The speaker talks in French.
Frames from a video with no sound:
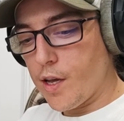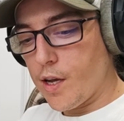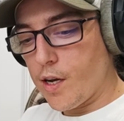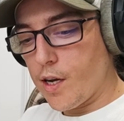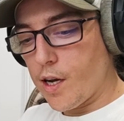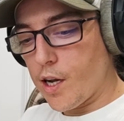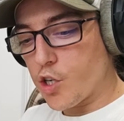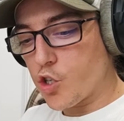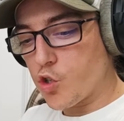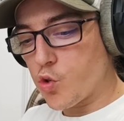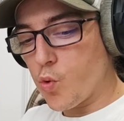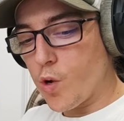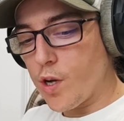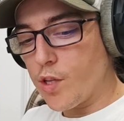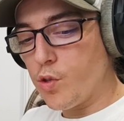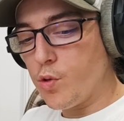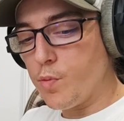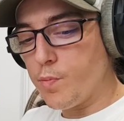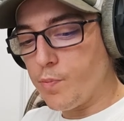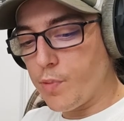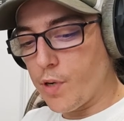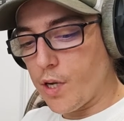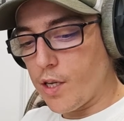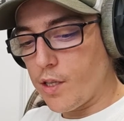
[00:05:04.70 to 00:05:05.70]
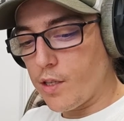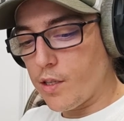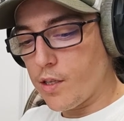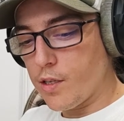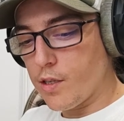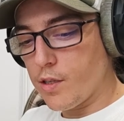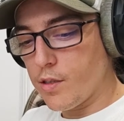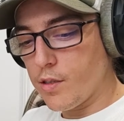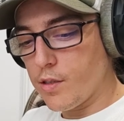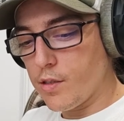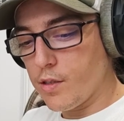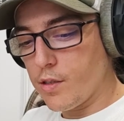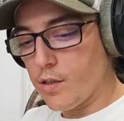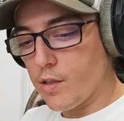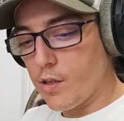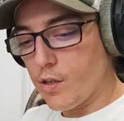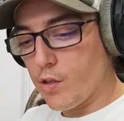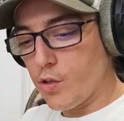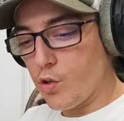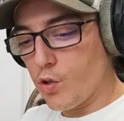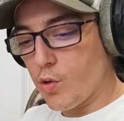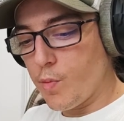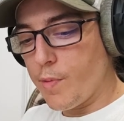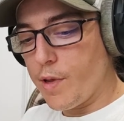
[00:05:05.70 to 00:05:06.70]
la joie de peindre,
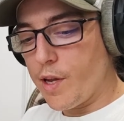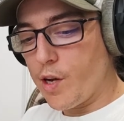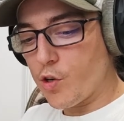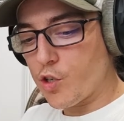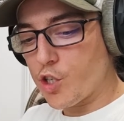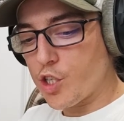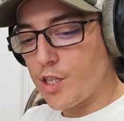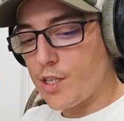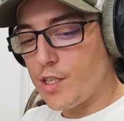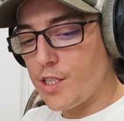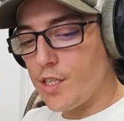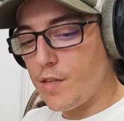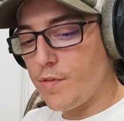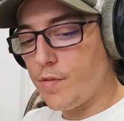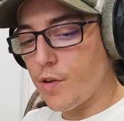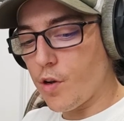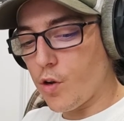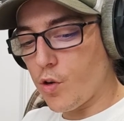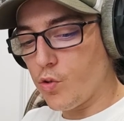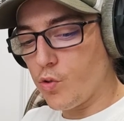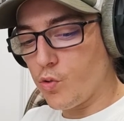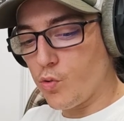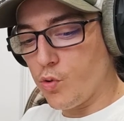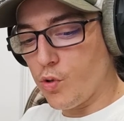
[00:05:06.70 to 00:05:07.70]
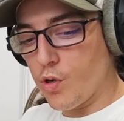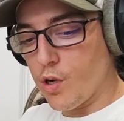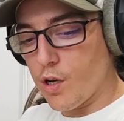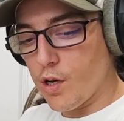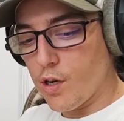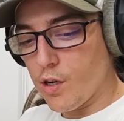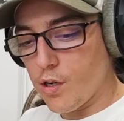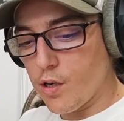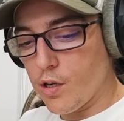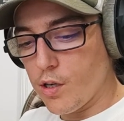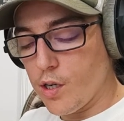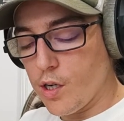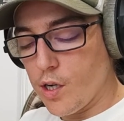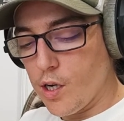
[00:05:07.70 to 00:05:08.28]
de mélanger différentes couleurs,